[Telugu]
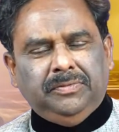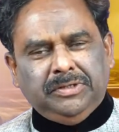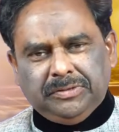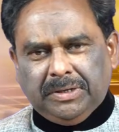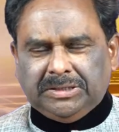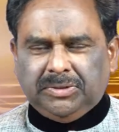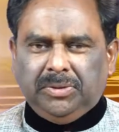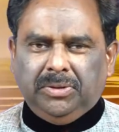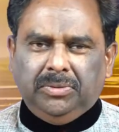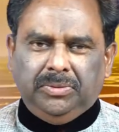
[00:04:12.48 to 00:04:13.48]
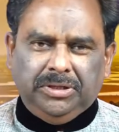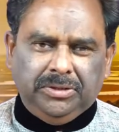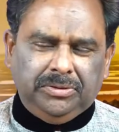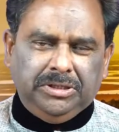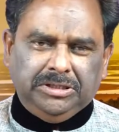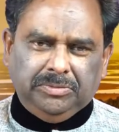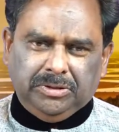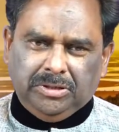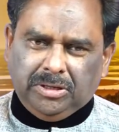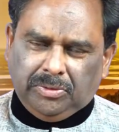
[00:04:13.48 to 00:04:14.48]
విశ్వాసంలో ఉండి
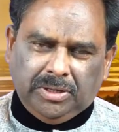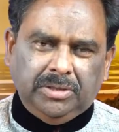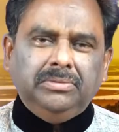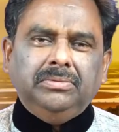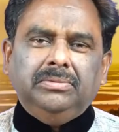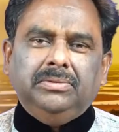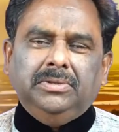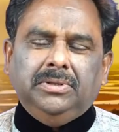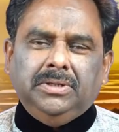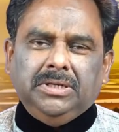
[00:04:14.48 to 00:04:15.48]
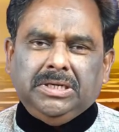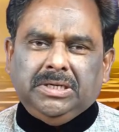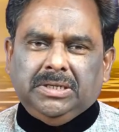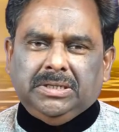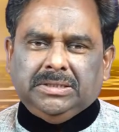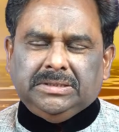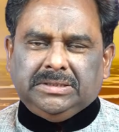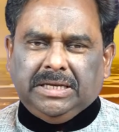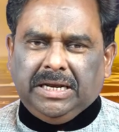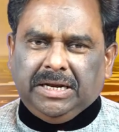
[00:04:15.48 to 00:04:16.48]
నీతిమంతులుగా ఉన్నాను
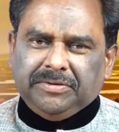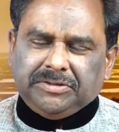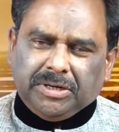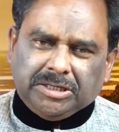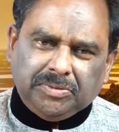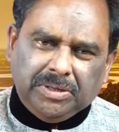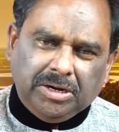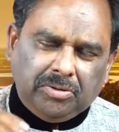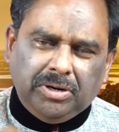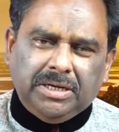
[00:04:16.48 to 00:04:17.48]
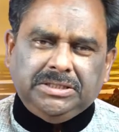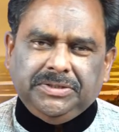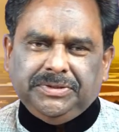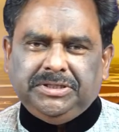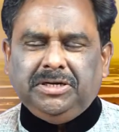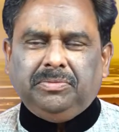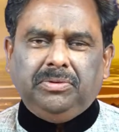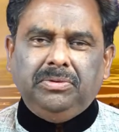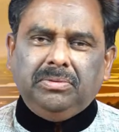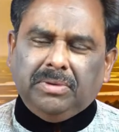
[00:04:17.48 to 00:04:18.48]
సరైన విశ్వాసం లేకుండా
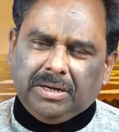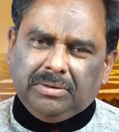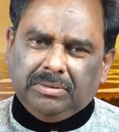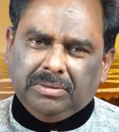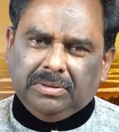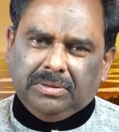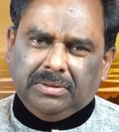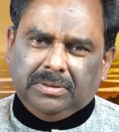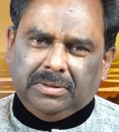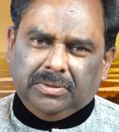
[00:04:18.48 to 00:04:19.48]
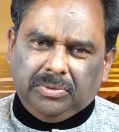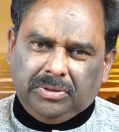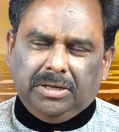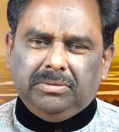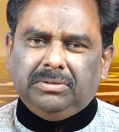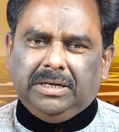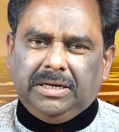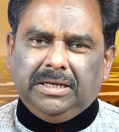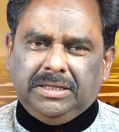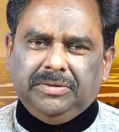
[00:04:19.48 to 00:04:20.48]
జీవించినప్పుడు వారు ఉన్నాను
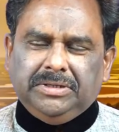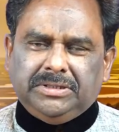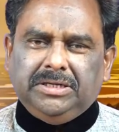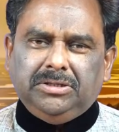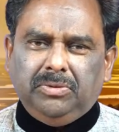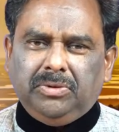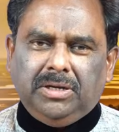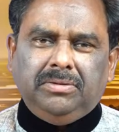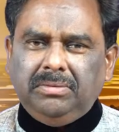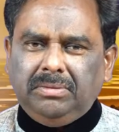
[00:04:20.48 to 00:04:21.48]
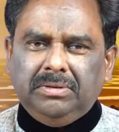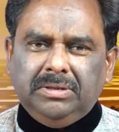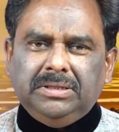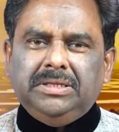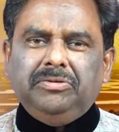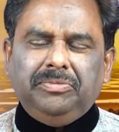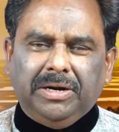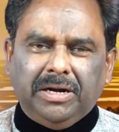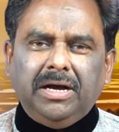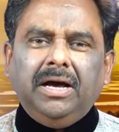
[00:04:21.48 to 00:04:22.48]
అంటే దేవుని సన్నిధిలో ఉన్నాను దేవుని
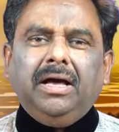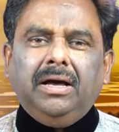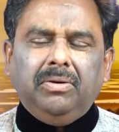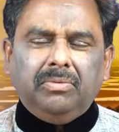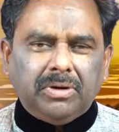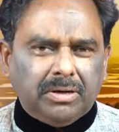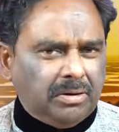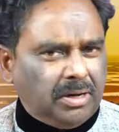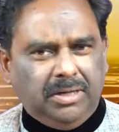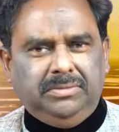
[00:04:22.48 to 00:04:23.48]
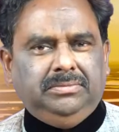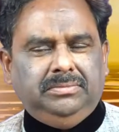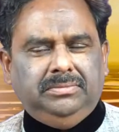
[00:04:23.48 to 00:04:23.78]
బిడ్డలుగా ఉన్నట్లు కాదు